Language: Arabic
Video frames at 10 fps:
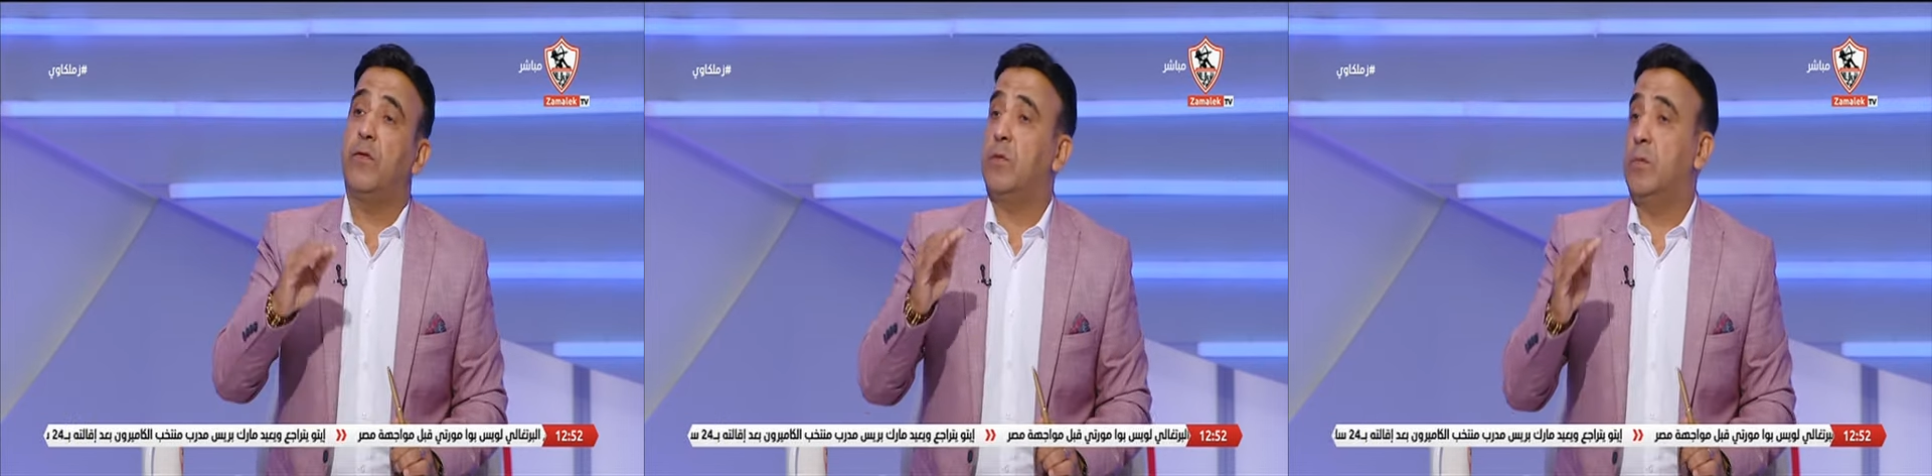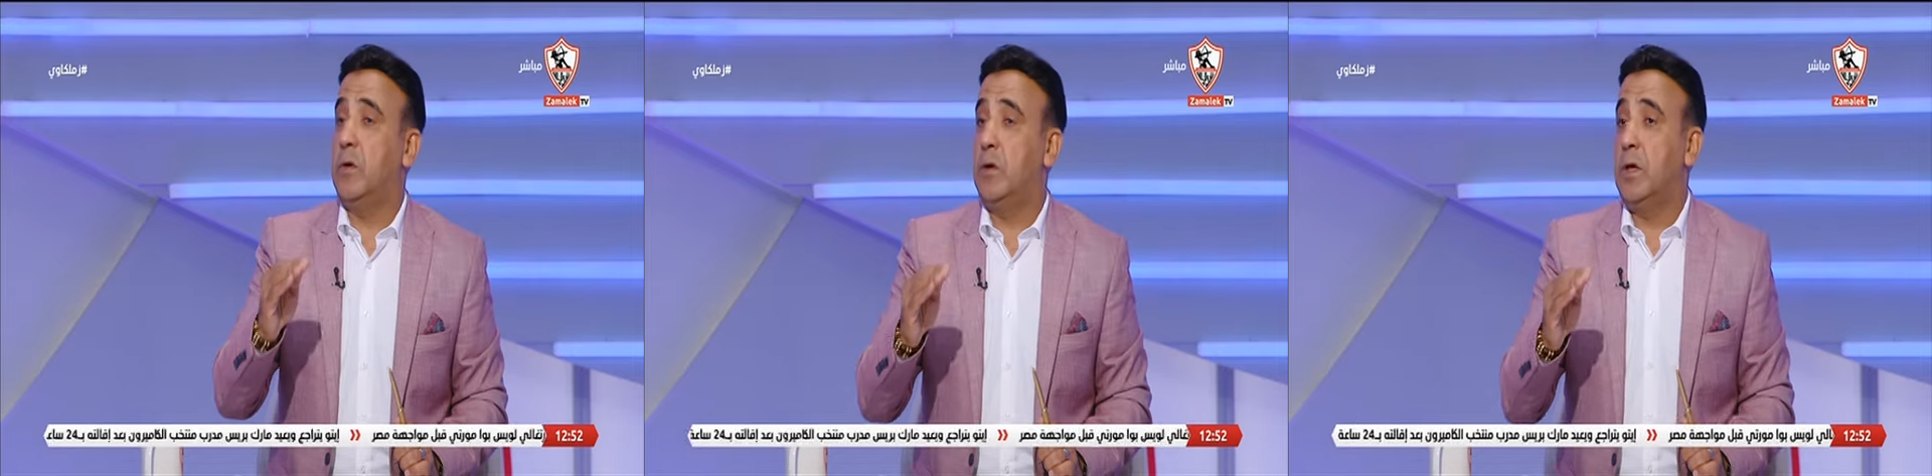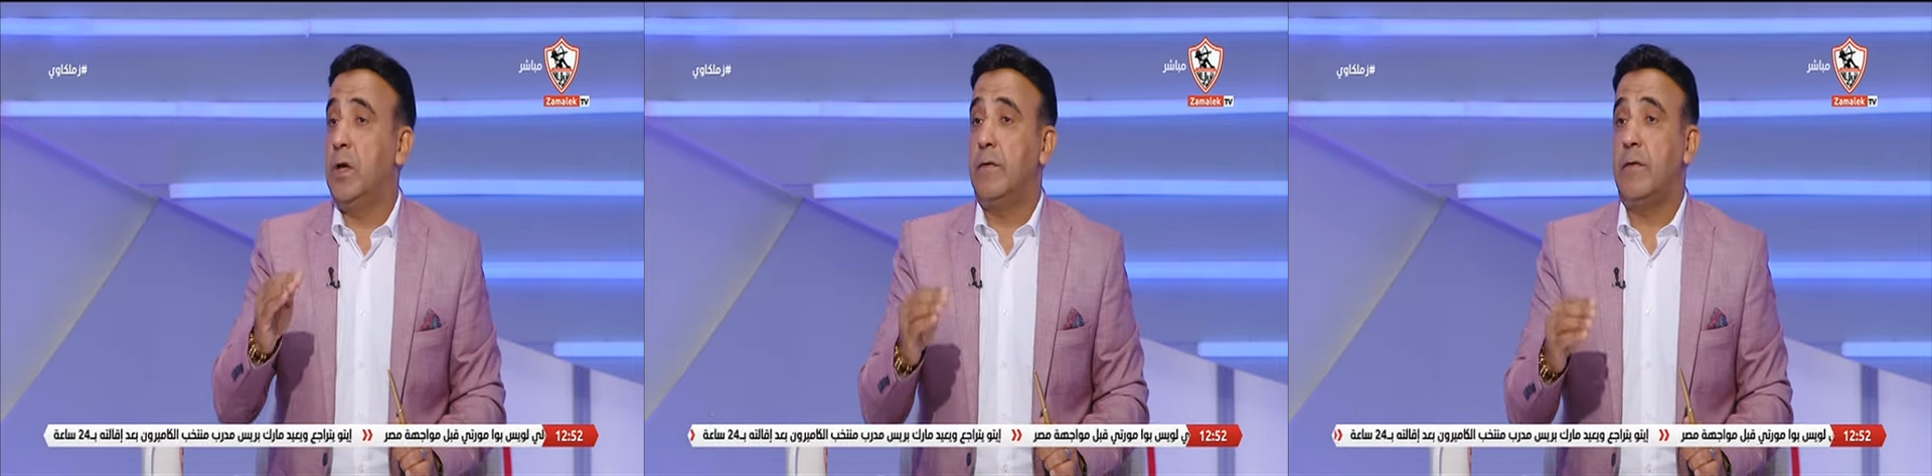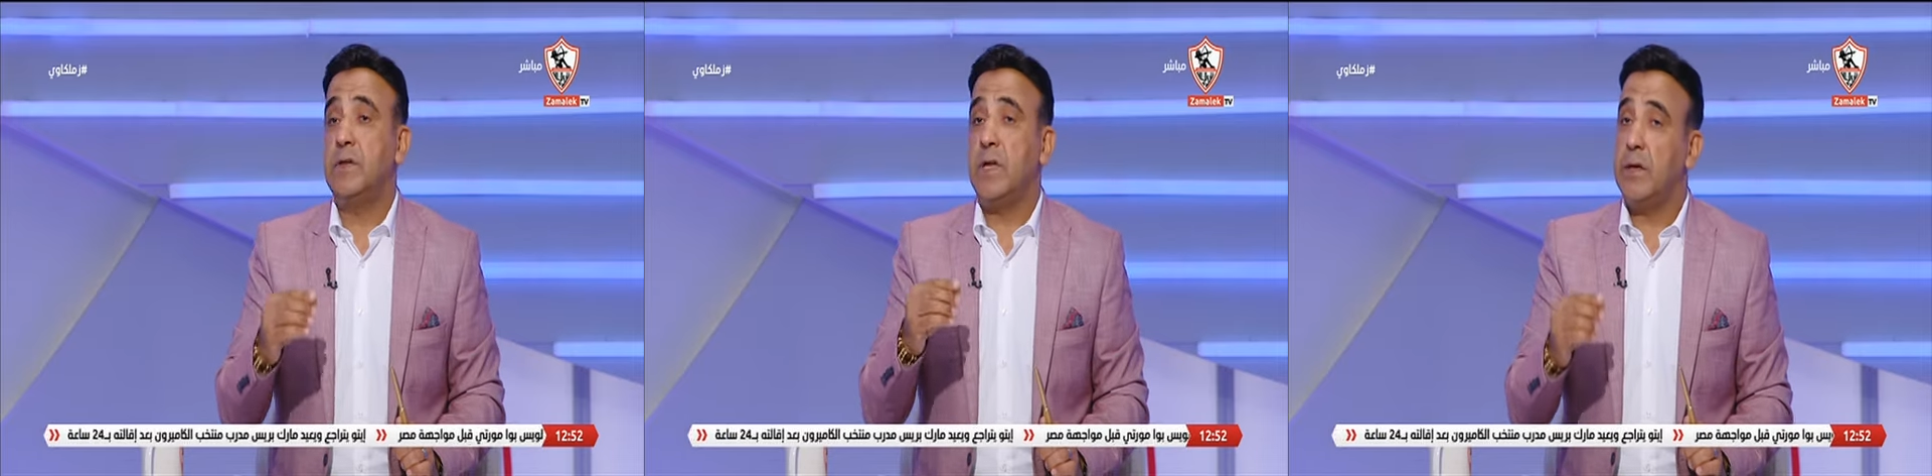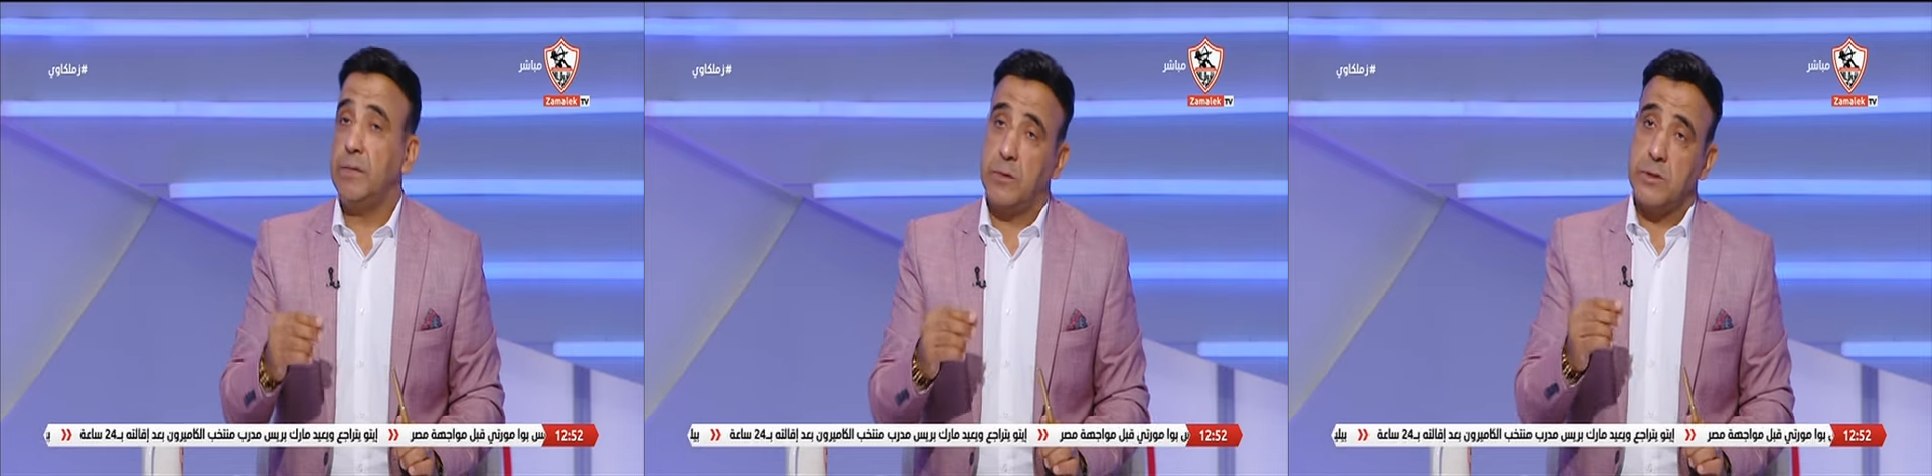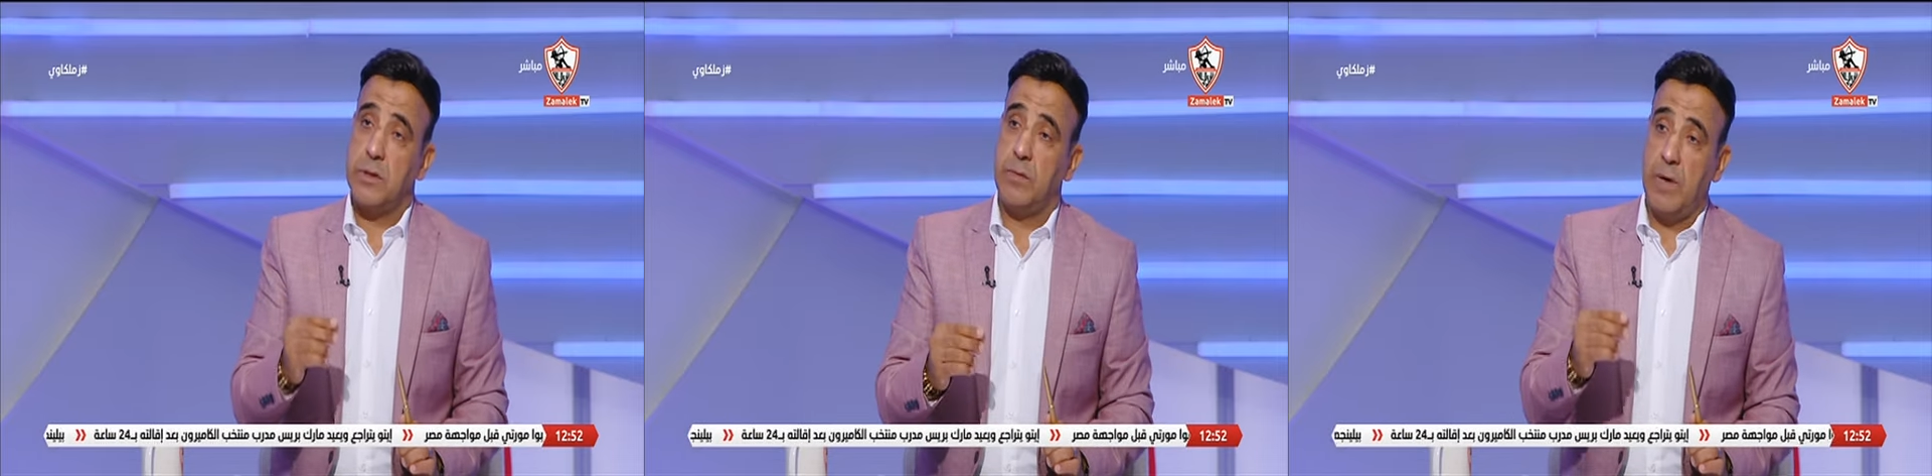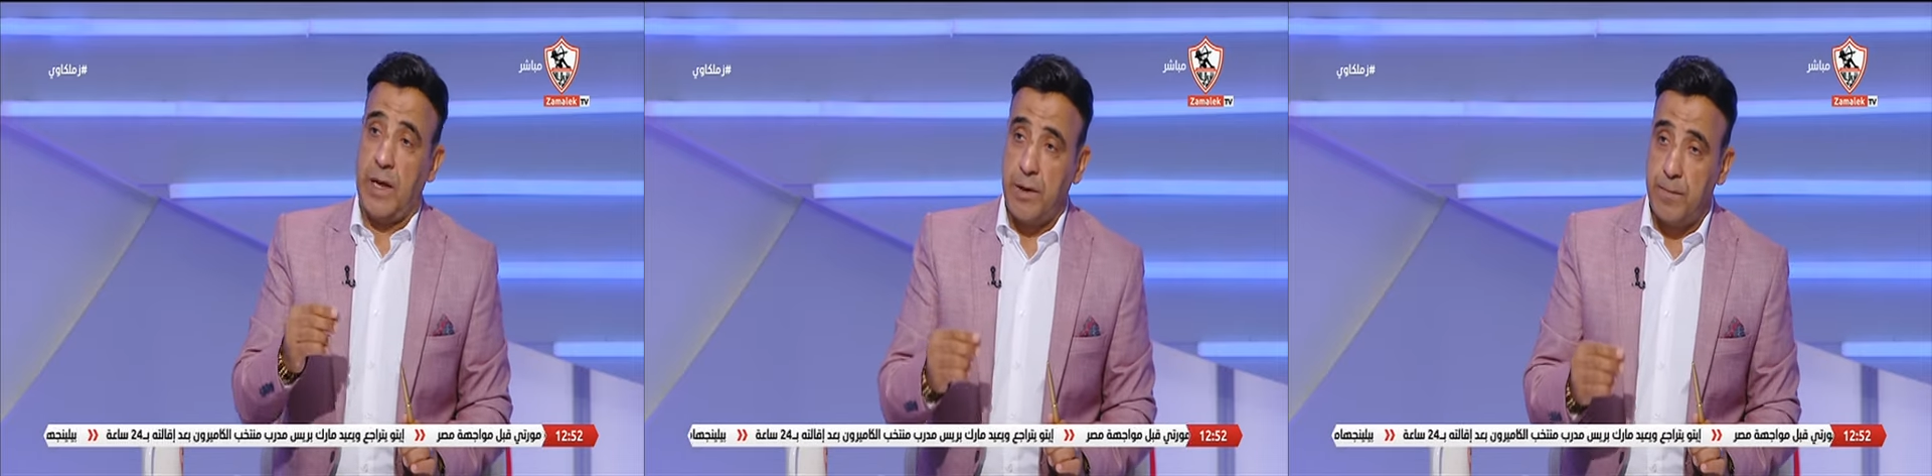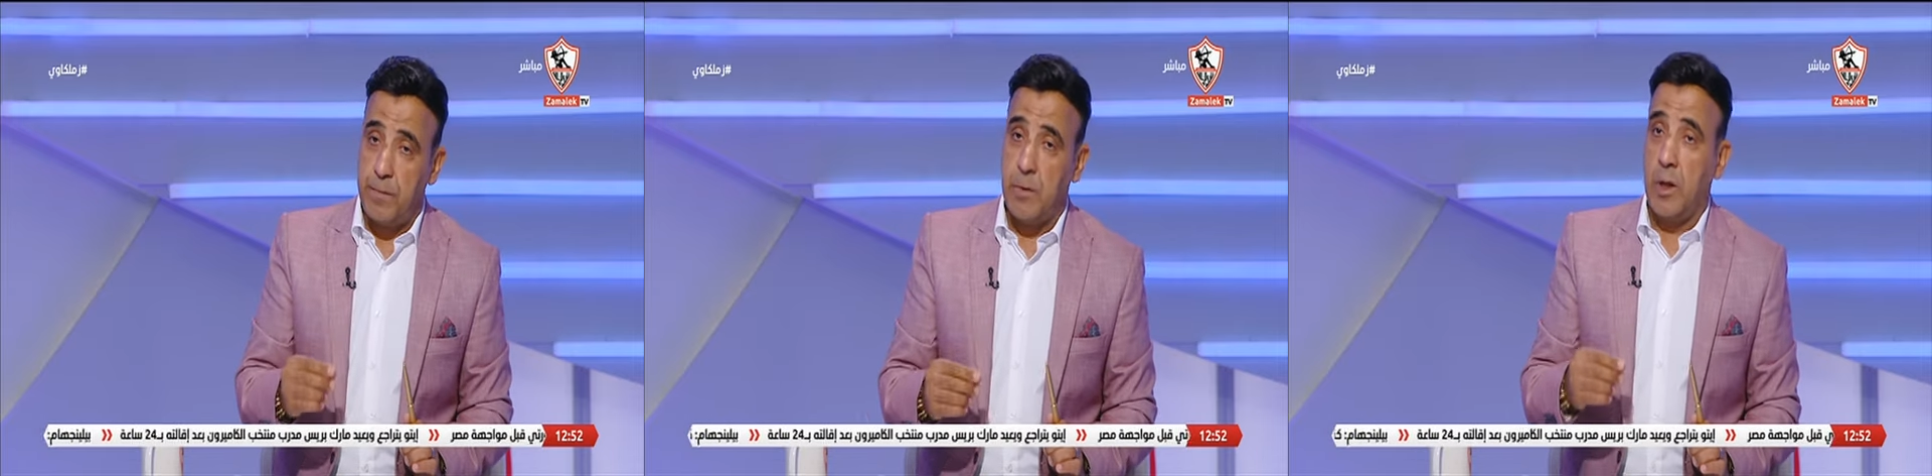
فورمه فانت ليه بتظلم لعيب